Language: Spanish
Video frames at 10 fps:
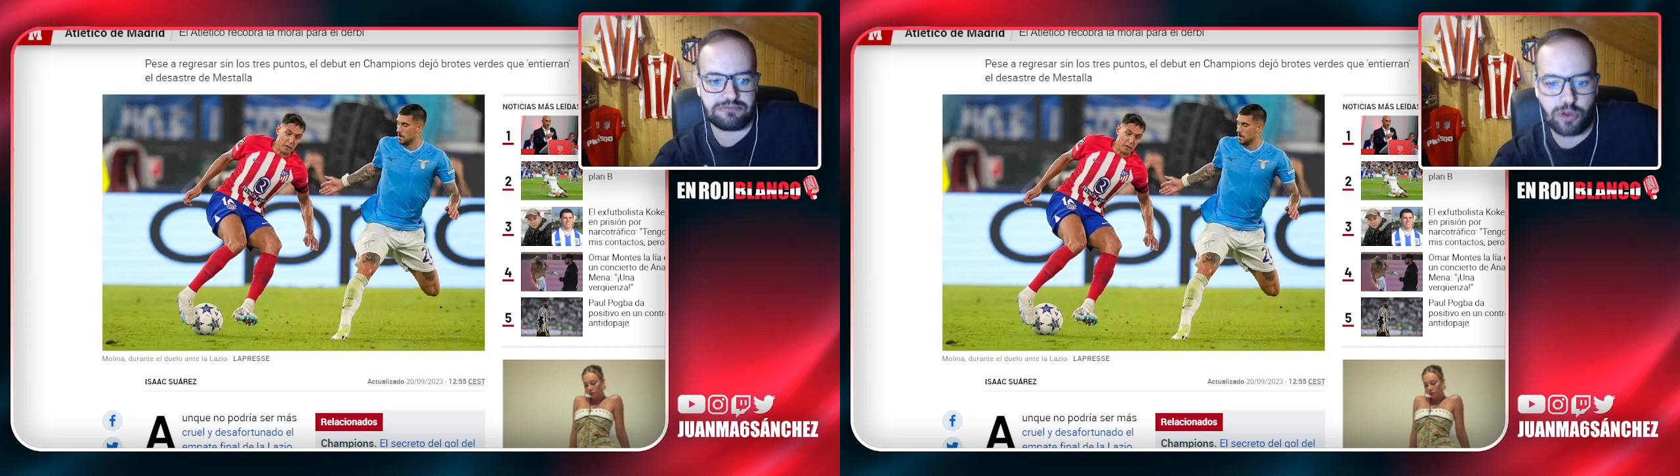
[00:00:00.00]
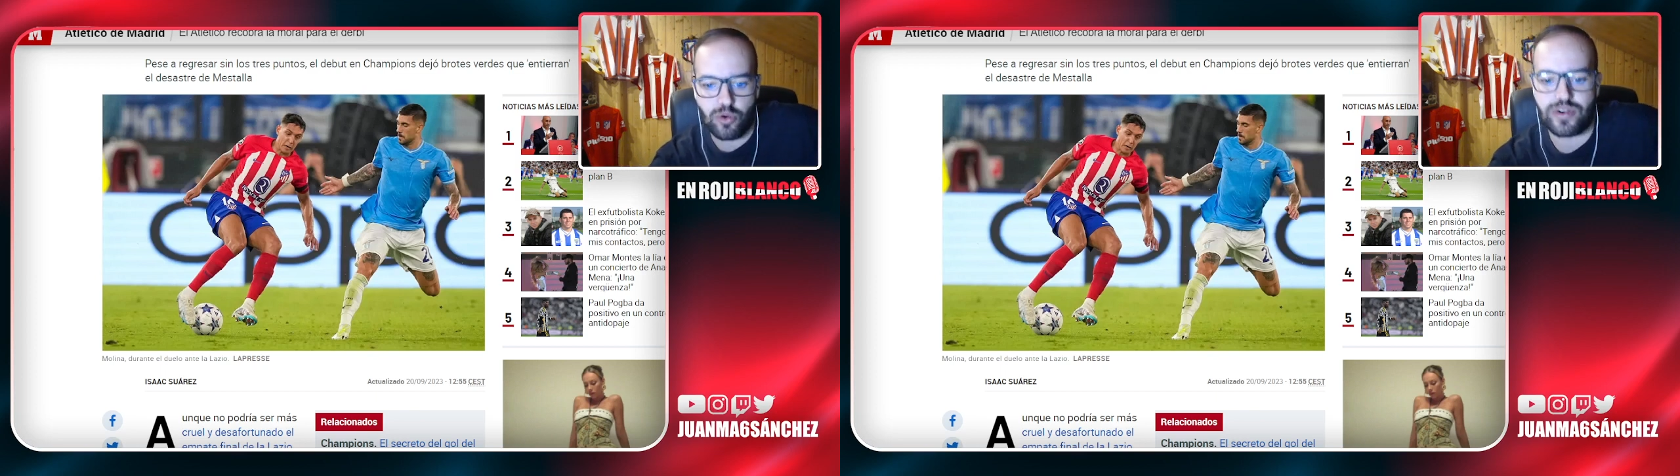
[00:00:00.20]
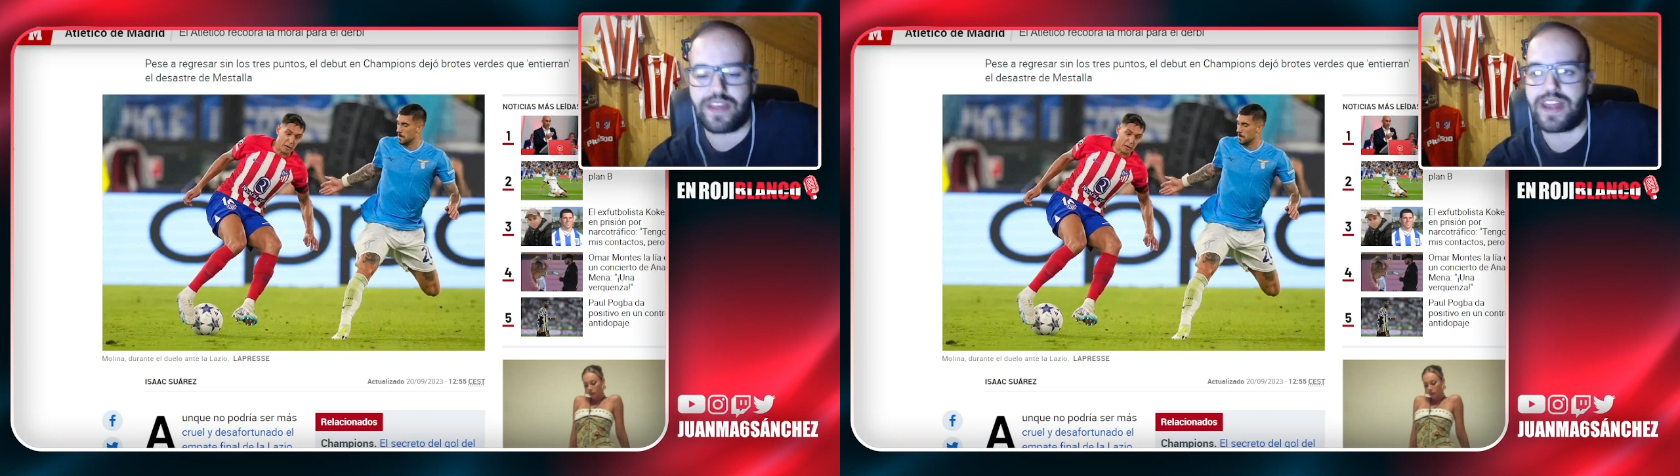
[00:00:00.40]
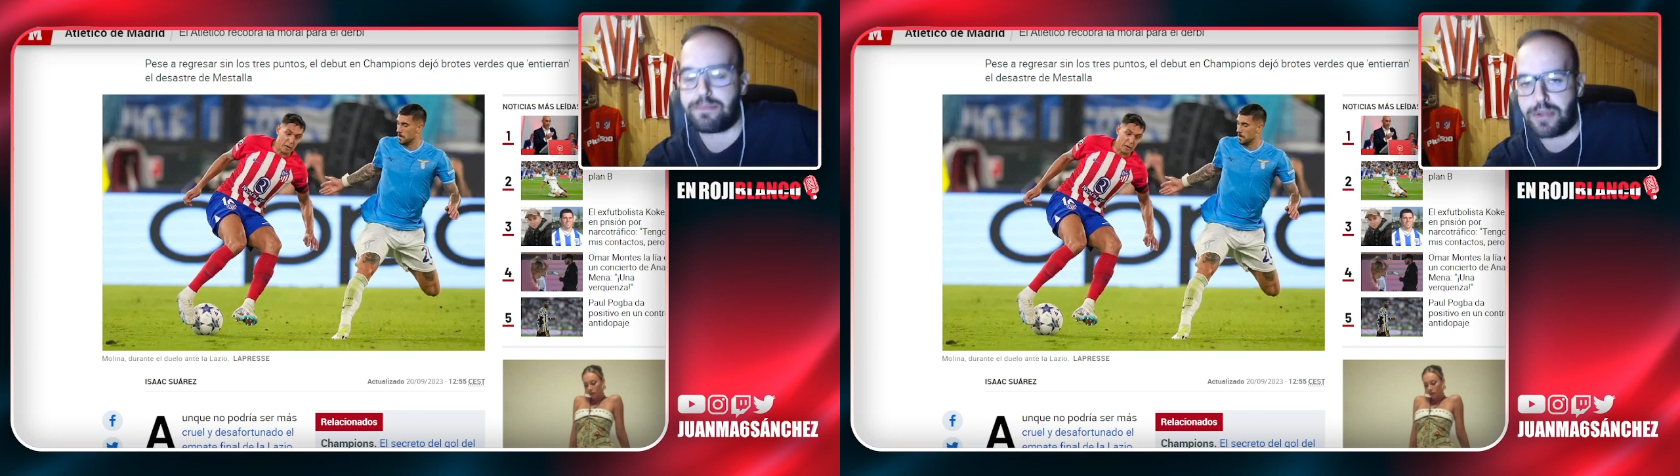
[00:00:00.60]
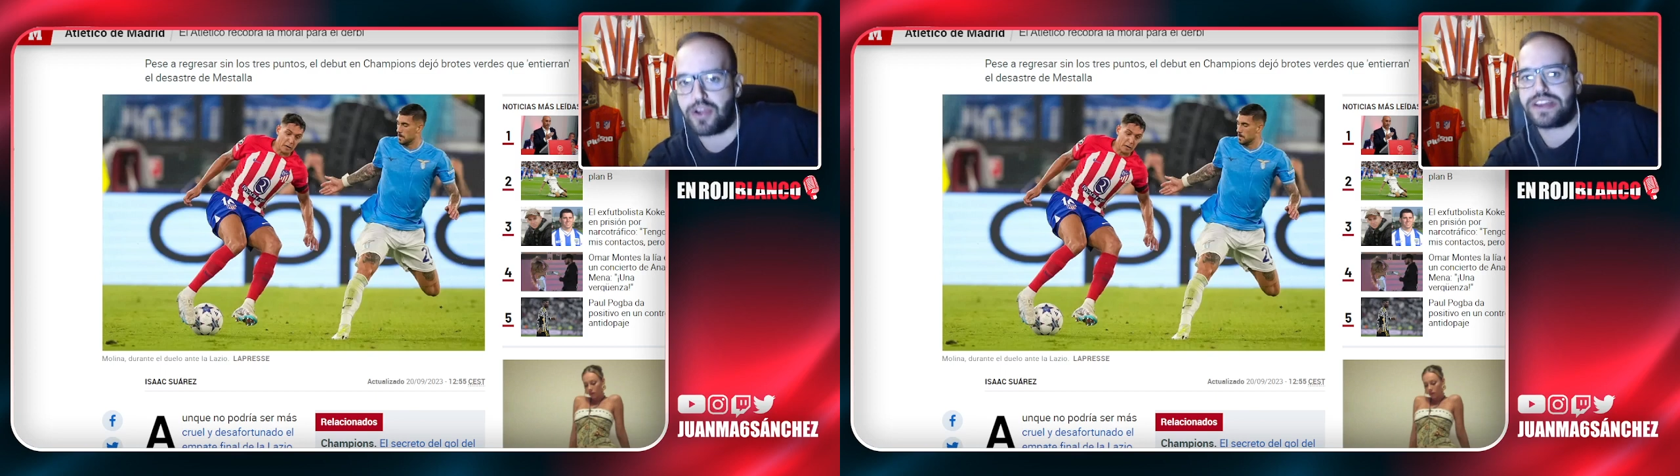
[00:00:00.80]
una de las
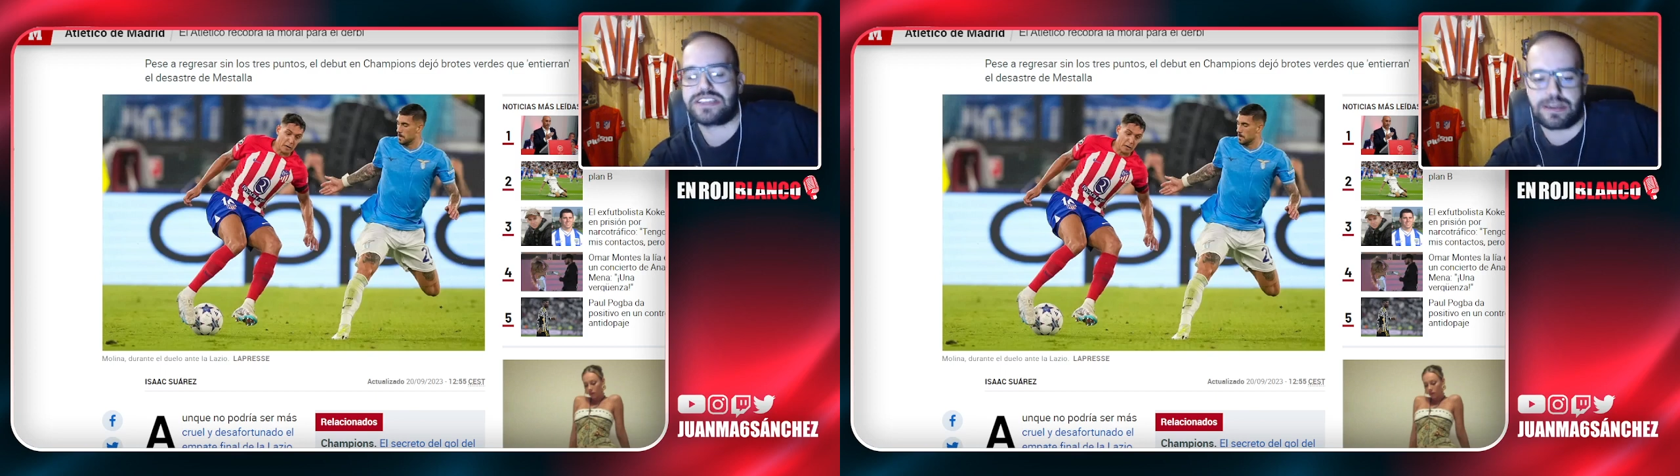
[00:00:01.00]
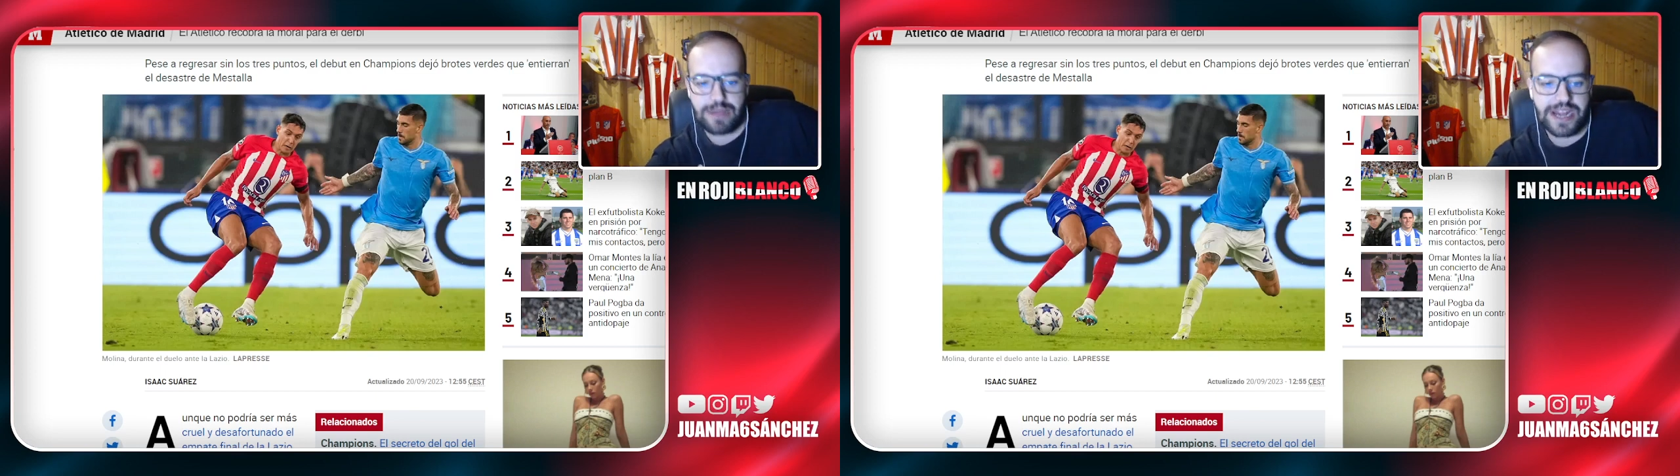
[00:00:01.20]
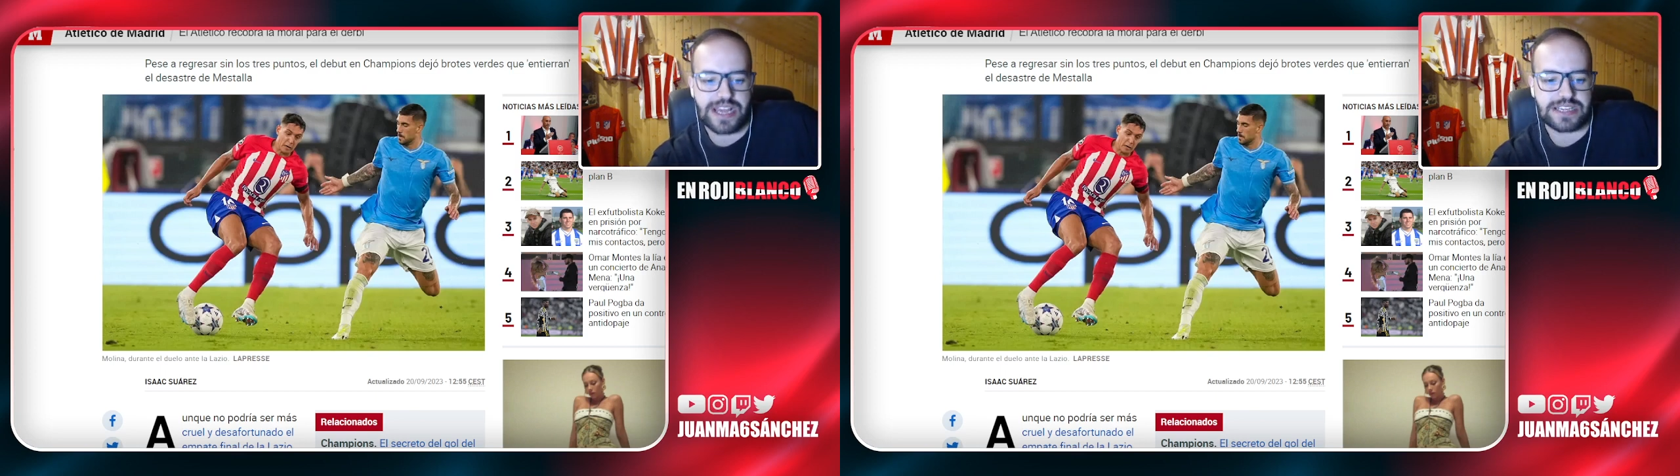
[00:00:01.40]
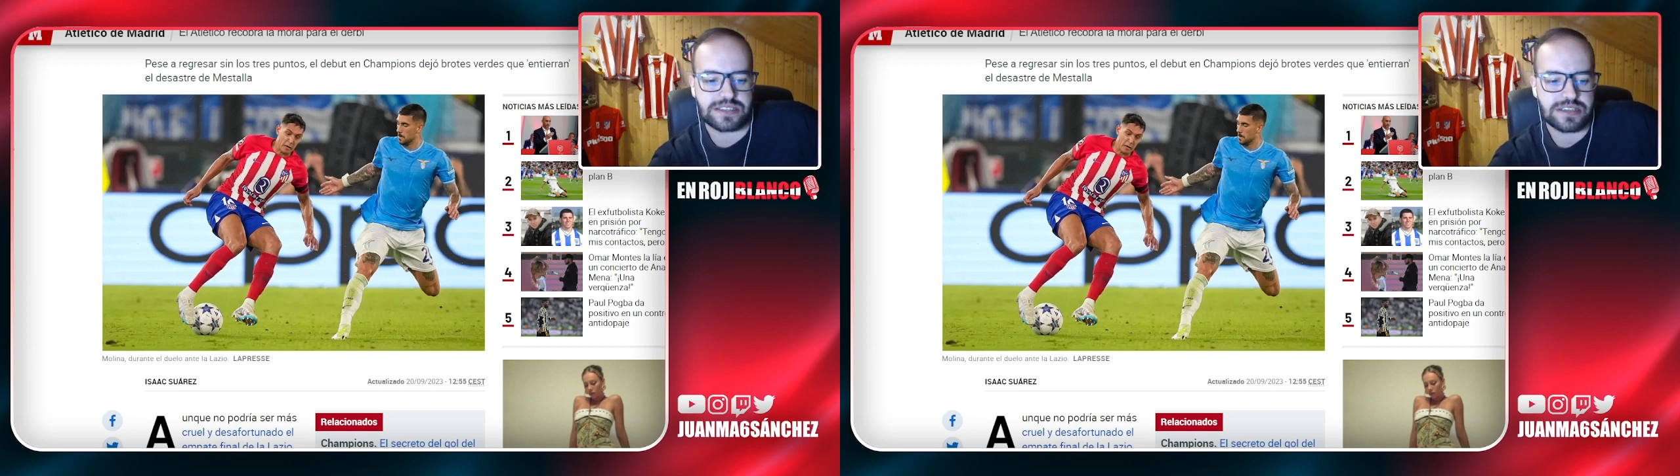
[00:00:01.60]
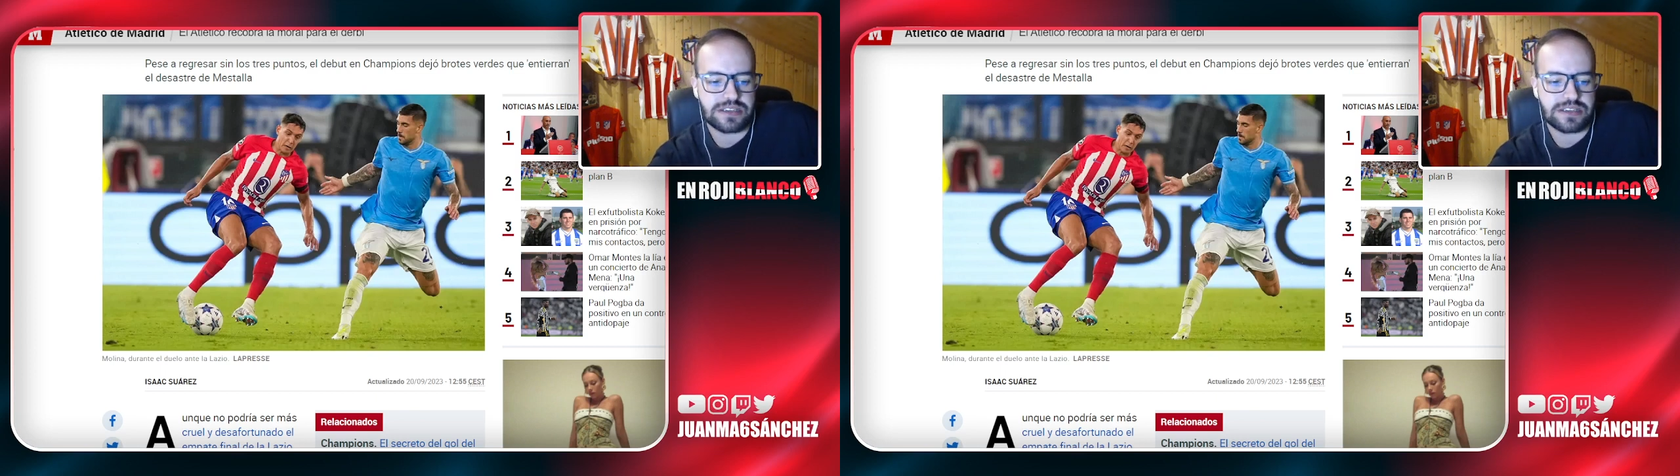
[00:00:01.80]
peores semanas